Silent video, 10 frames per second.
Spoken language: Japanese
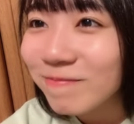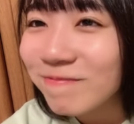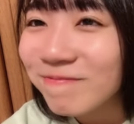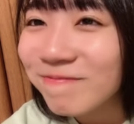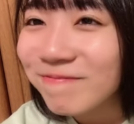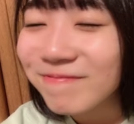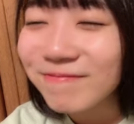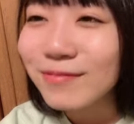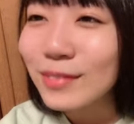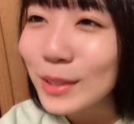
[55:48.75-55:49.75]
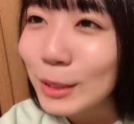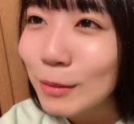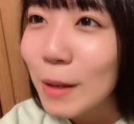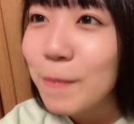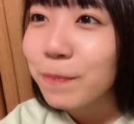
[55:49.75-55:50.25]
それ
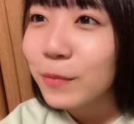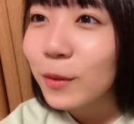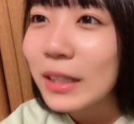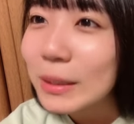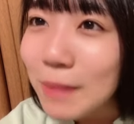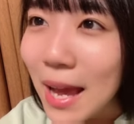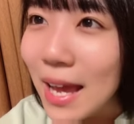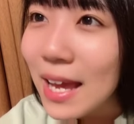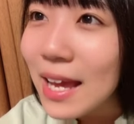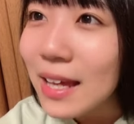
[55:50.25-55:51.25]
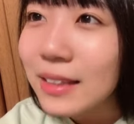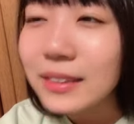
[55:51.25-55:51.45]
では終わりま